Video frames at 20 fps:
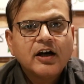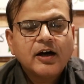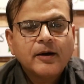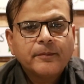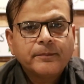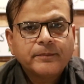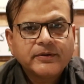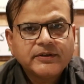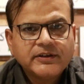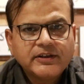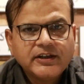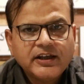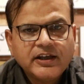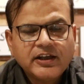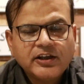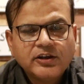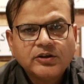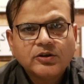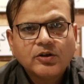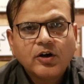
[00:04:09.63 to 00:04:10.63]

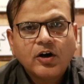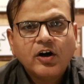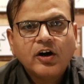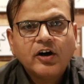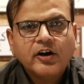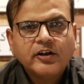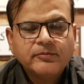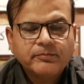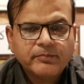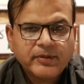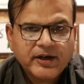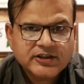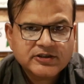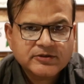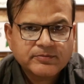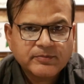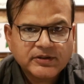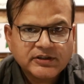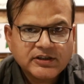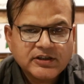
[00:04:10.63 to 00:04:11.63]
अपने नॉन
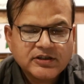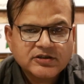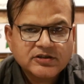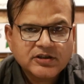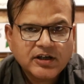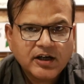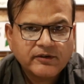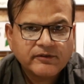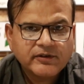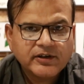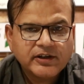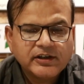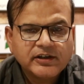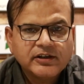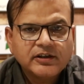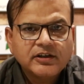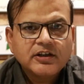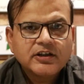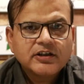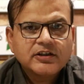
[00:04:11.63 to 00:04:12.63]
बासमती चावल
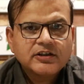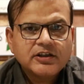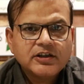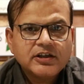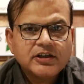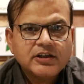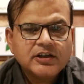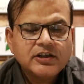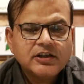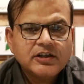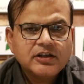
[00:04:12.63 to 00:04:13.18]
की